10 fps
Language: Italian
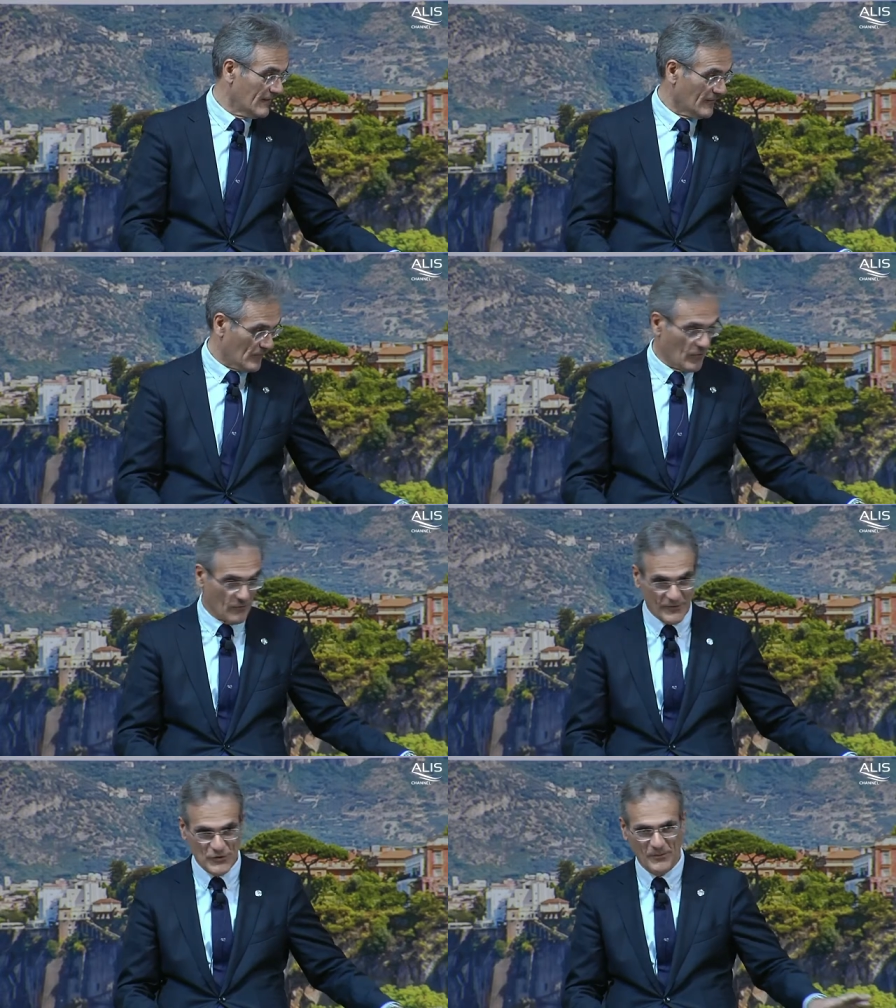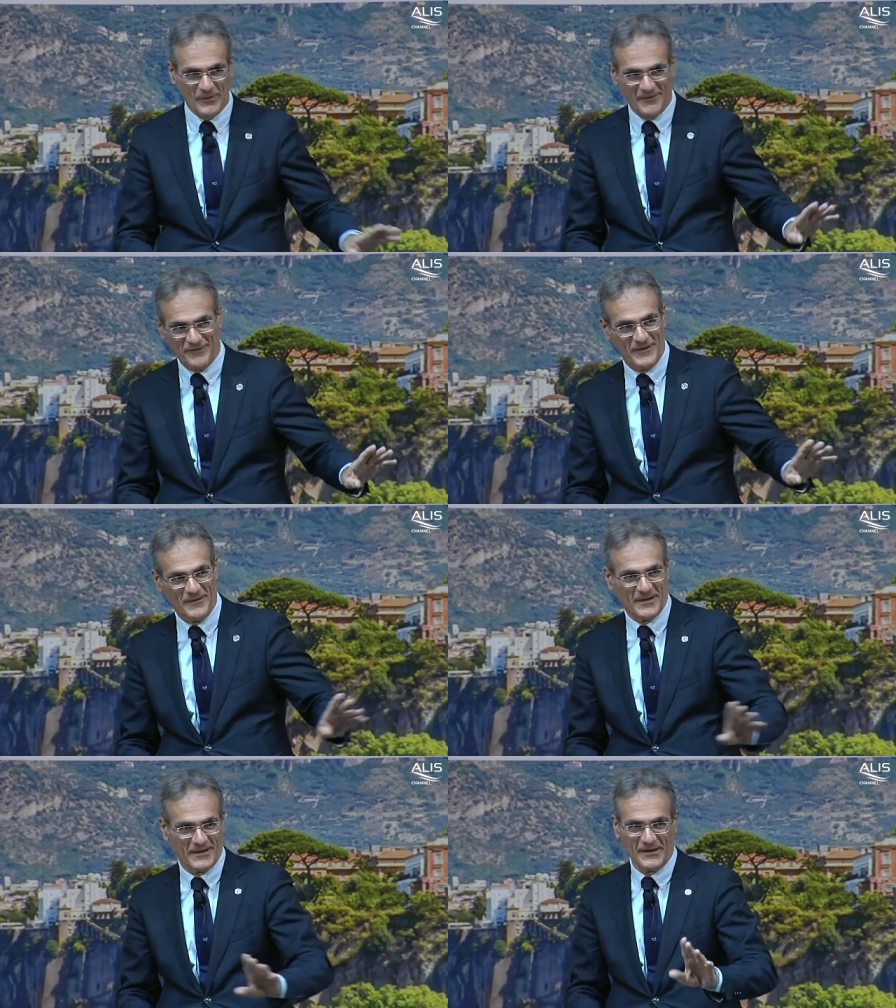quello lo facciamo alla fine
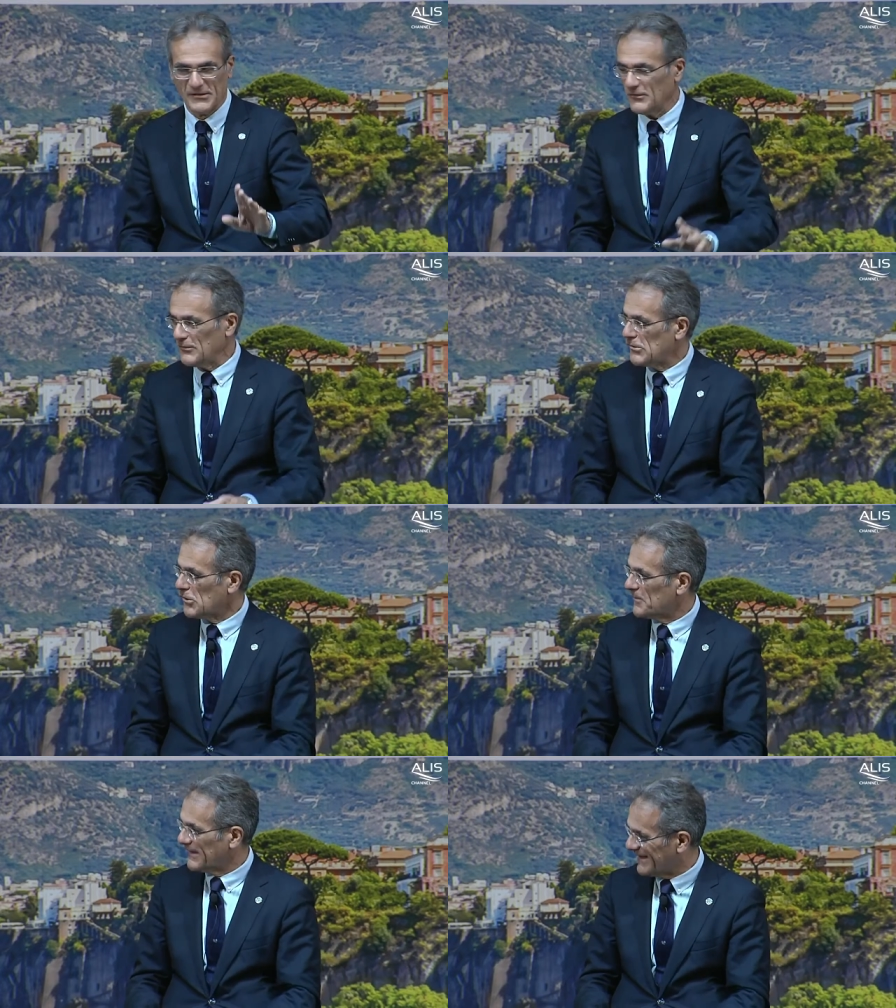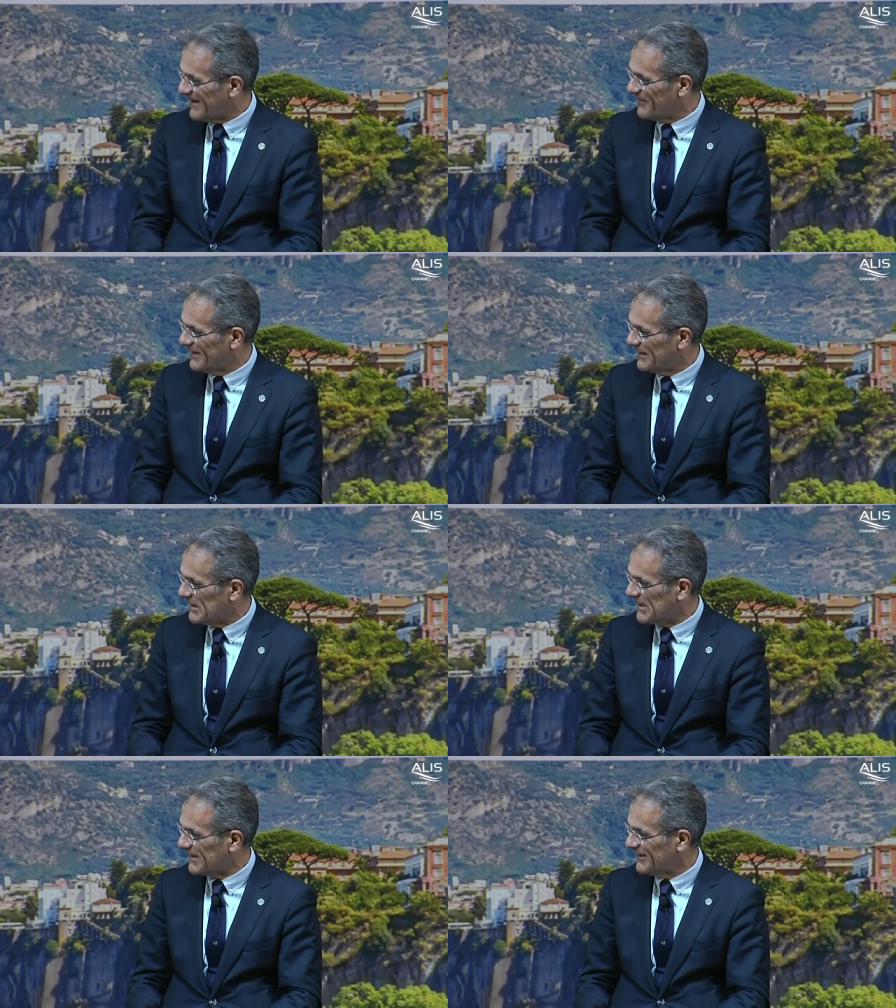perché sono insospettabili le
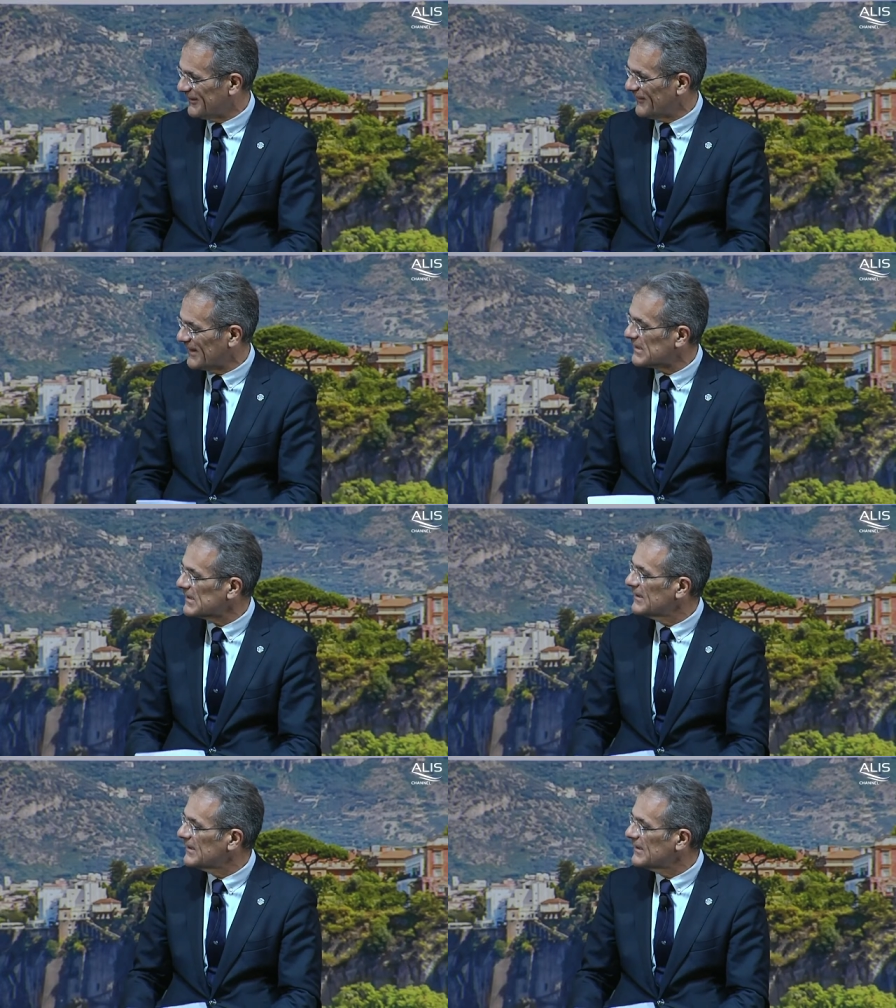sacche in Novax.